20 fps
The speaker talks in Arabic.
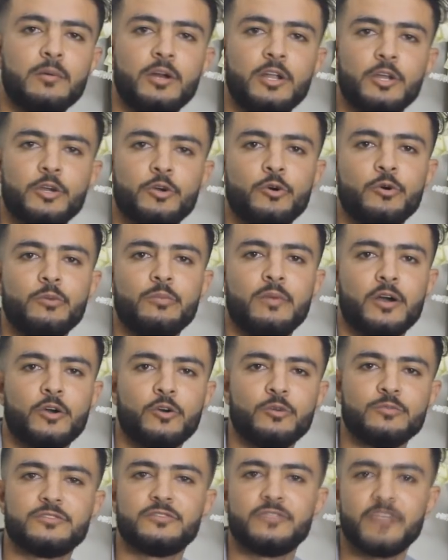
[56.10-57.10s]
السلام عليكم
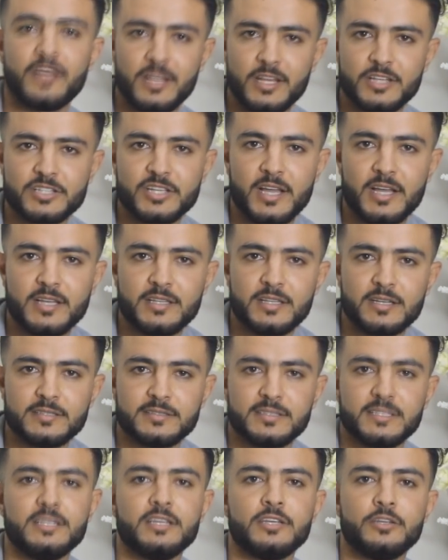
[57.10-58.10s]
معكم سفيان نجاح
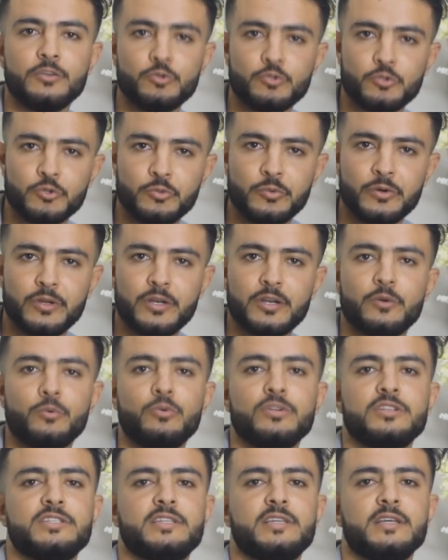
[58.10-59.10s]
ادريسي يوتيوبر
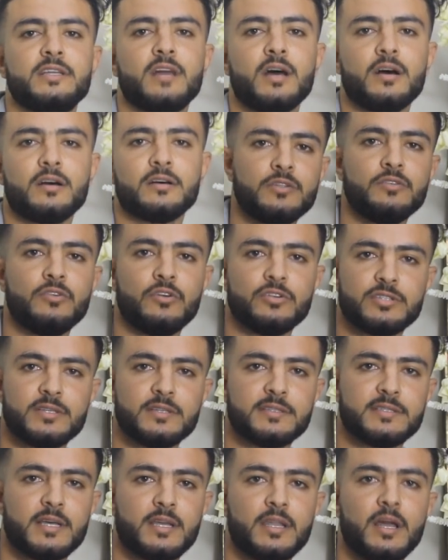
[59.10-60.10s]
ولد جديده
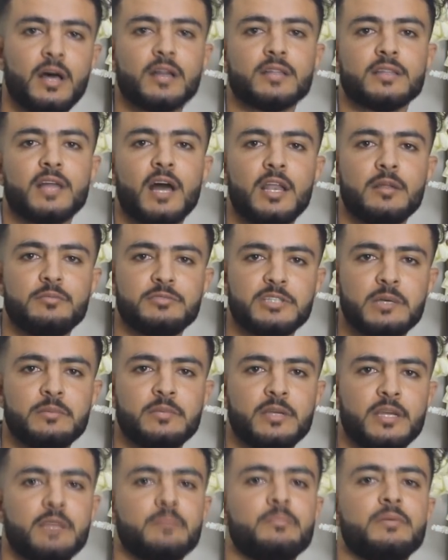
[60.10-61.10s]
22 سنه طالب
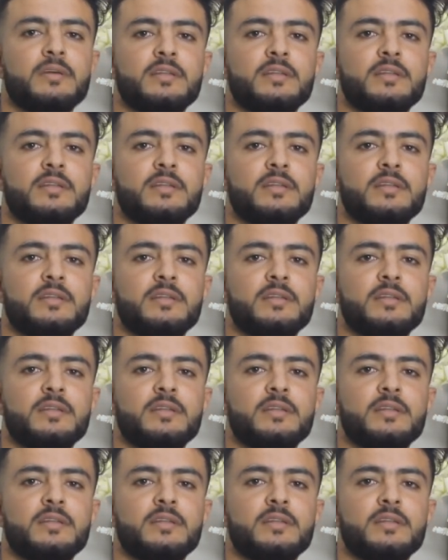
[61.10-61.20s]
جامعي